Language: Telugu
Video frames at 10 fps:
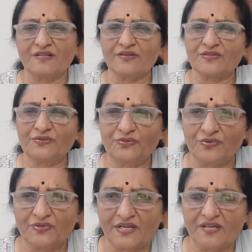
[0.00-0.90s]
ఏదో
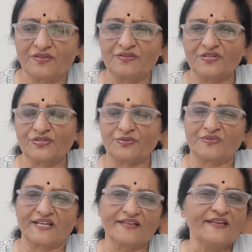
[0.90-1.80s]
చదువుతూ ఉంటా ఏదో చేస్తూ
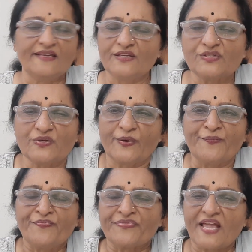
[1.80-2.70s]
ఉంటా సో
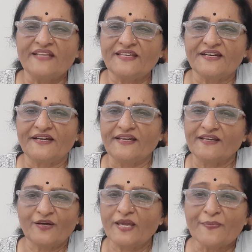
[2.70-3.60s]
అయితేనండి
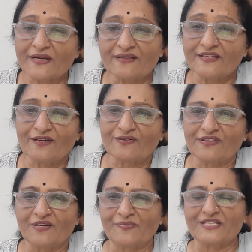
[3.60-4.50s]
హైపరికం దగ్గరికి
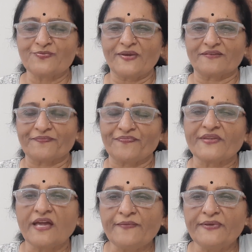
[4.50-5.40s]
వద్దాం మర్చిపోయాను
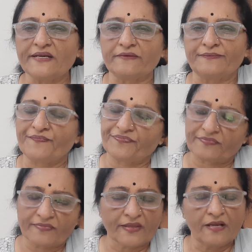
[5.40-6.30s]
హైపరికం
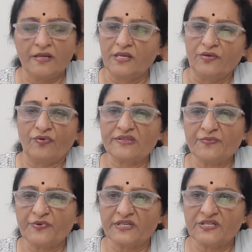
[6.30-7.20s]
వంద
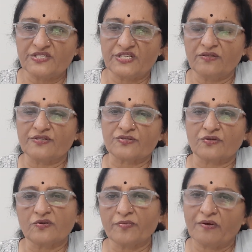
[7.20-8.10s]
పొటెన్సీలో
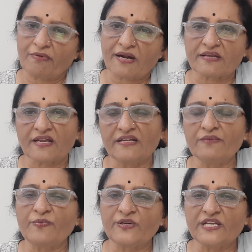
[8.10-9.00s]
తీసుకుని అక్కడికి వెళ్ళి
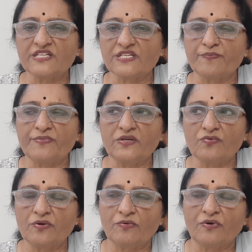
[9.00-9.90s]
పొటెన్సీ
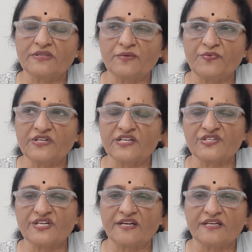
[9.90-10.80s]
పీఓ వంద
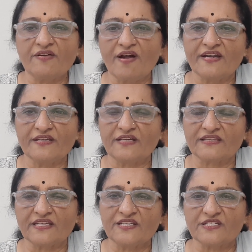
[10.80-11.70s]
పొటెన్సీ అంటే వాడే
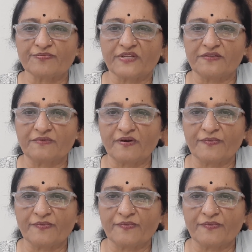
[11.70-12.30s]
అతనే చెప్తాడు